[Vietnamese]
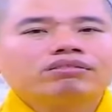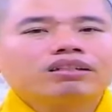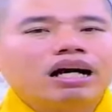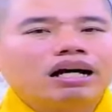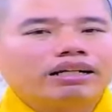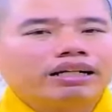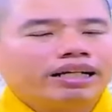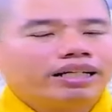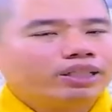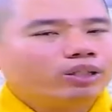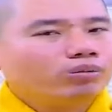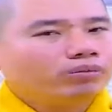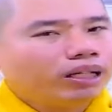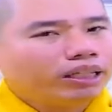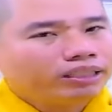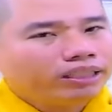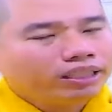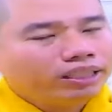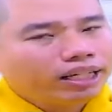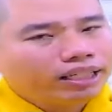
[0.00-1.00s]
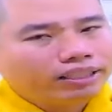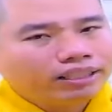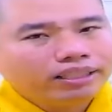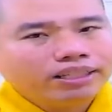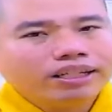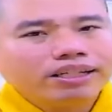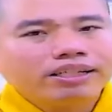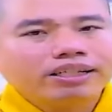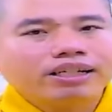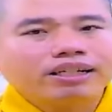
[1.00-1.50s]
đời này chúng ta sẽ về thế
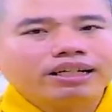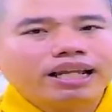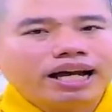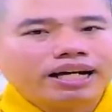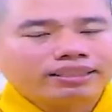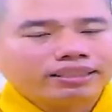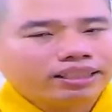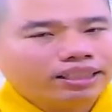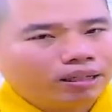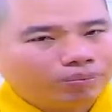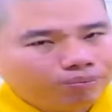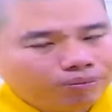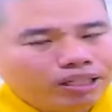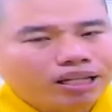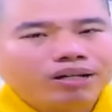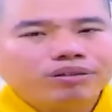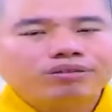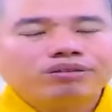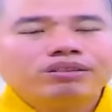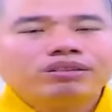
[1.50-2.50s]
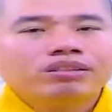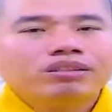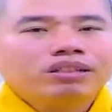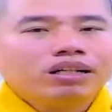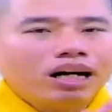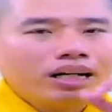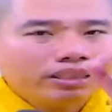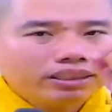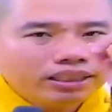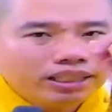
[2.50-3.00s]
giới cực lạc sẽ gặp nhau
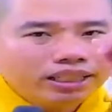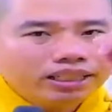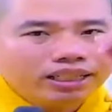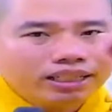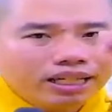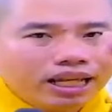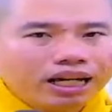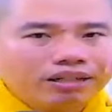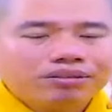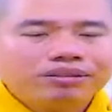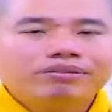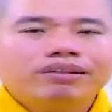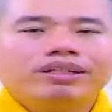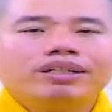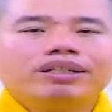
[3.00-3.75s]
ở thế giới cực lạc quý